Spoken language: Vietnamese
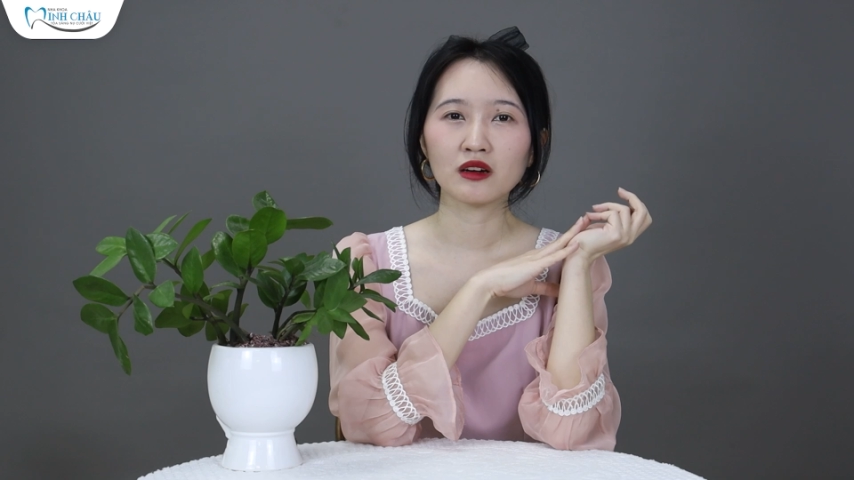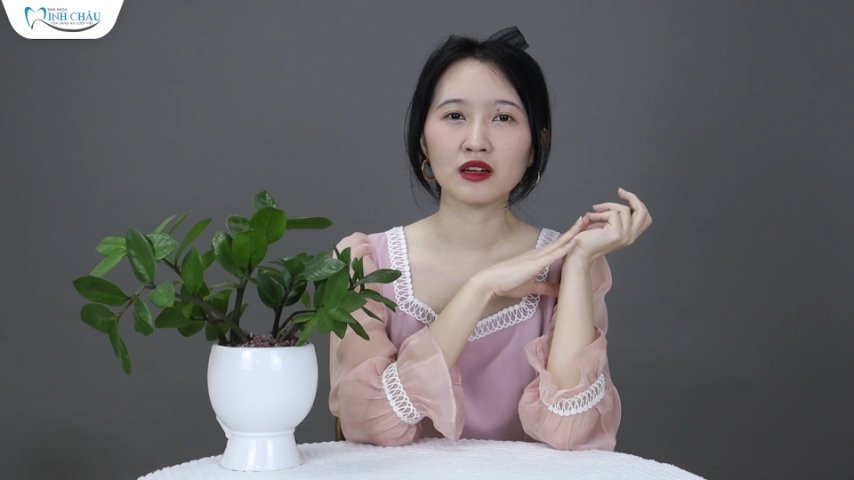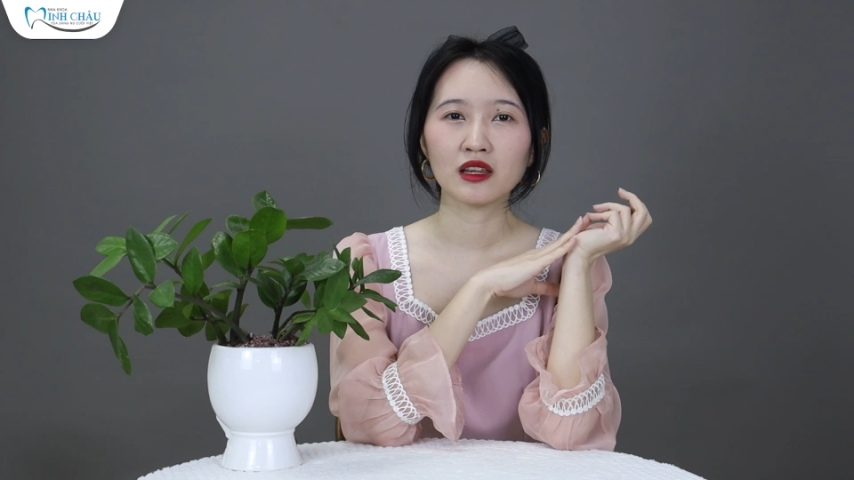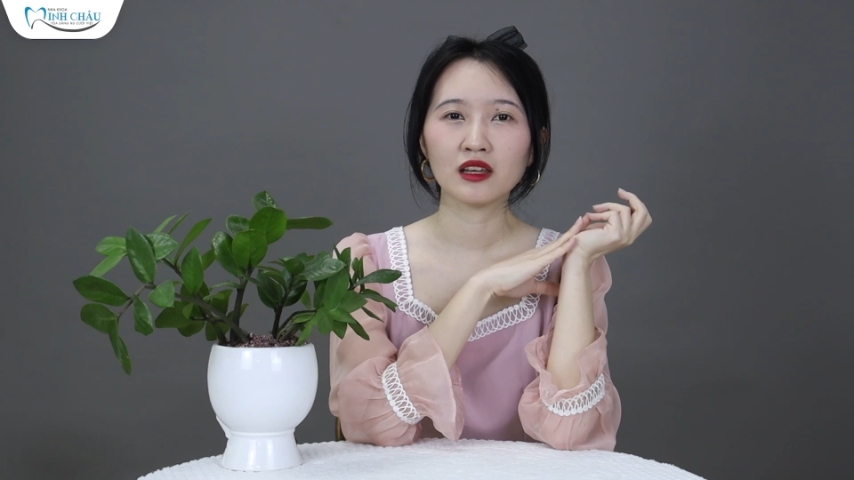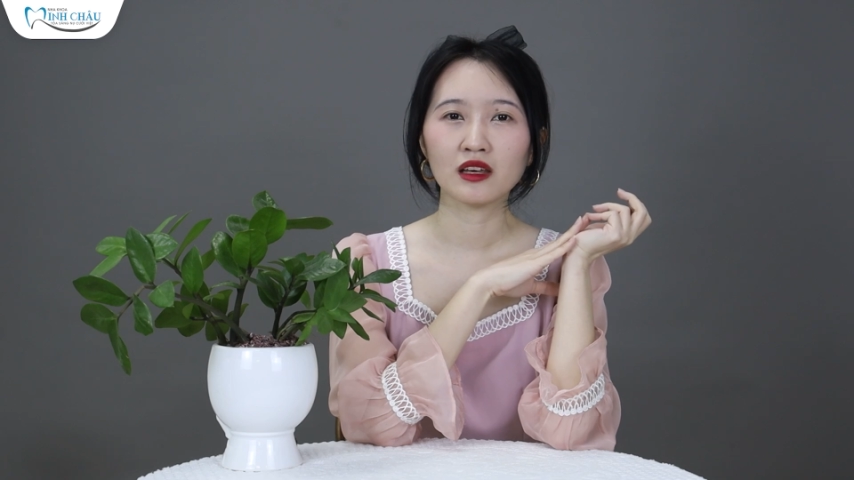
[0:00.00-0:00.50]

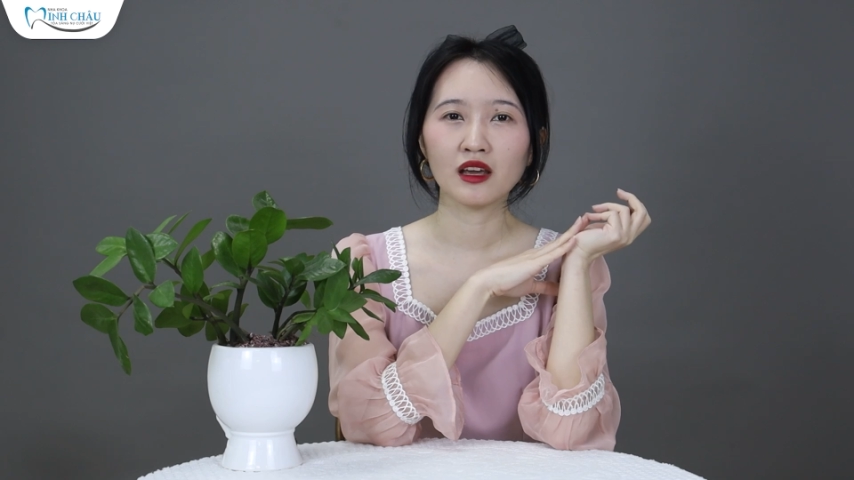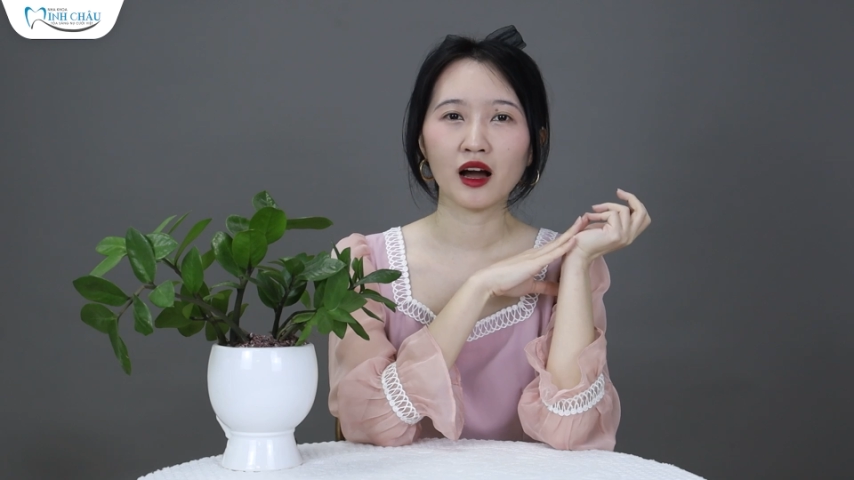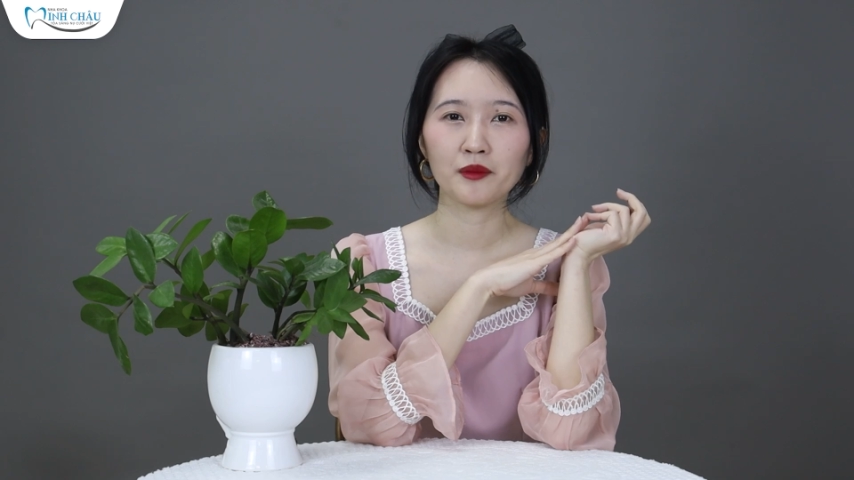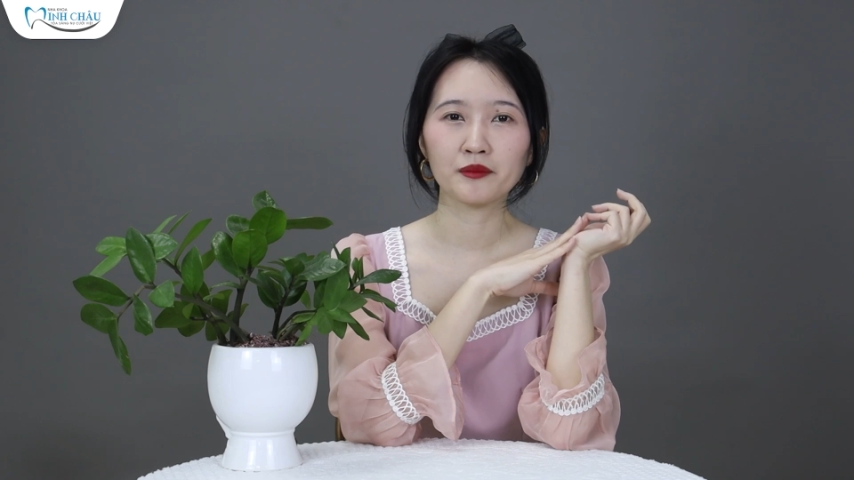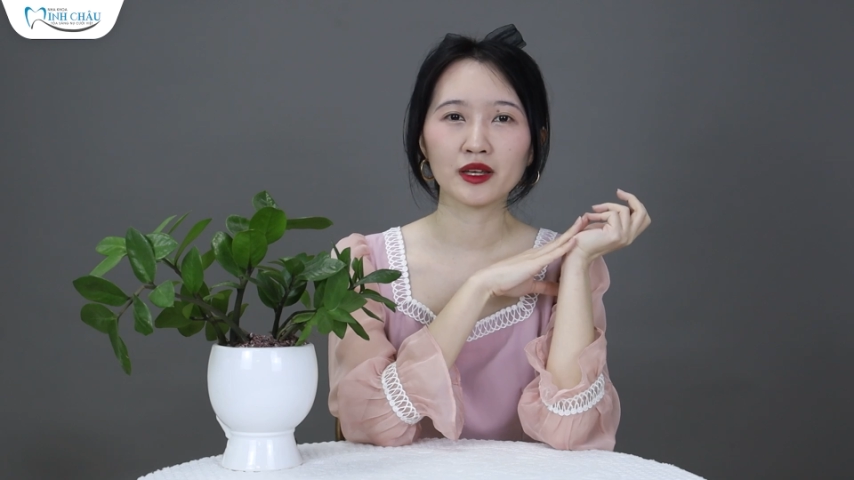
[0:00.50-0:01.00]
thời thì
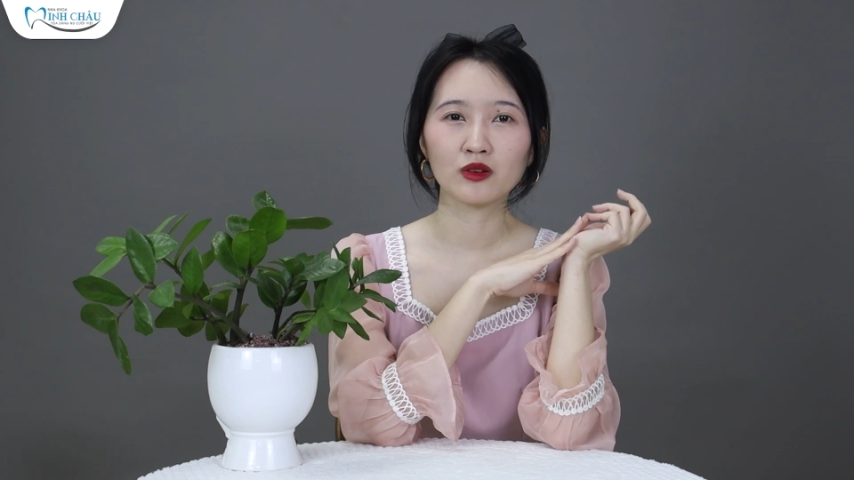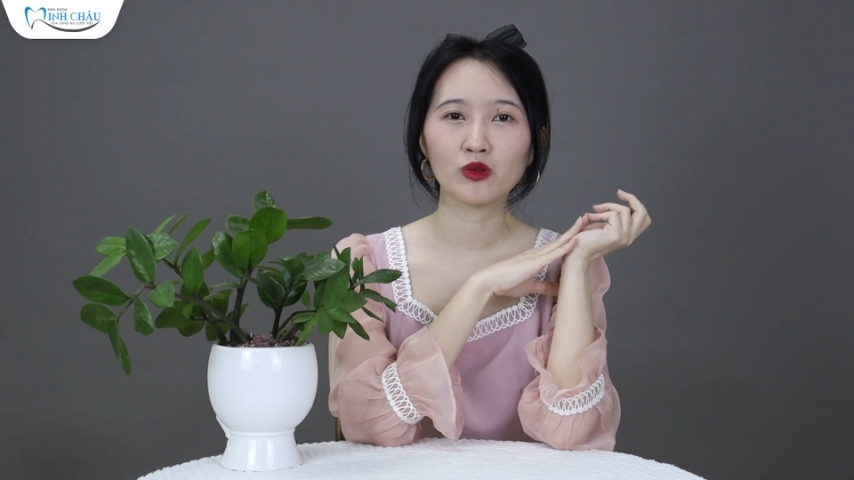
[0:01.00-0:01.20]
à, mình